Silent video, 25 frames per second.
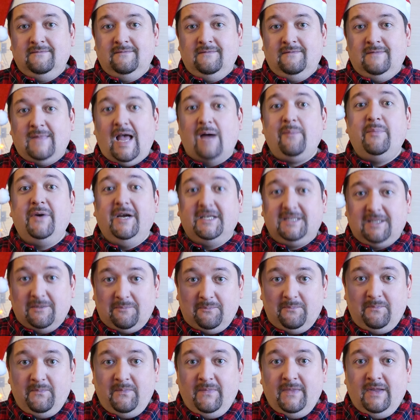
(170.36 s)
об
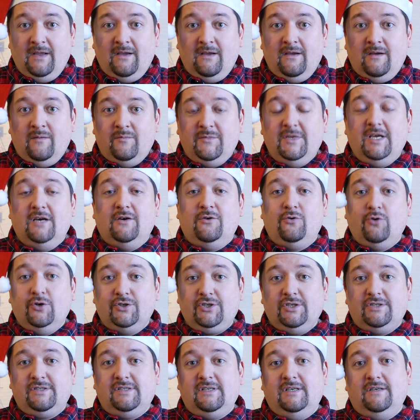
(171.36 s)
этом. Мне
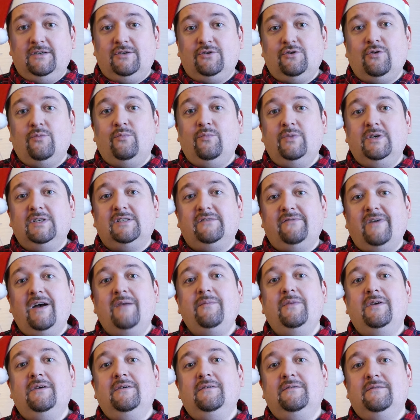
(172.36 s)
хочется, чтобы мы с
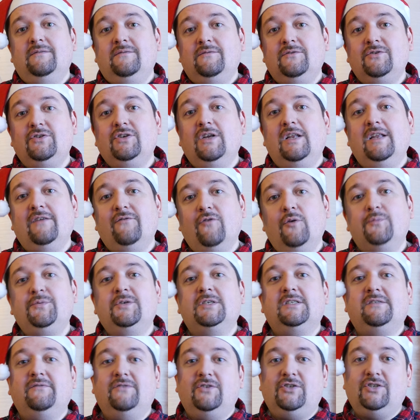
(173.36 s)
вами жили в
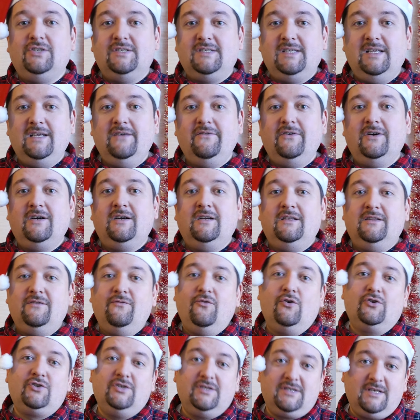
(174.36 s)
обществе счастливых
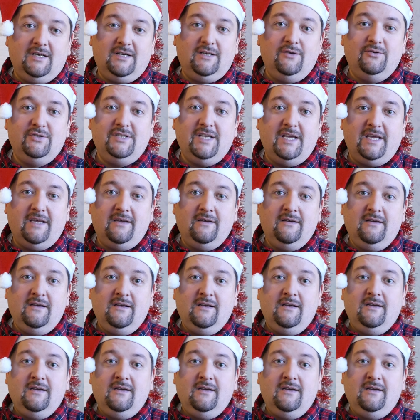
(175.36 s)
творческих людей.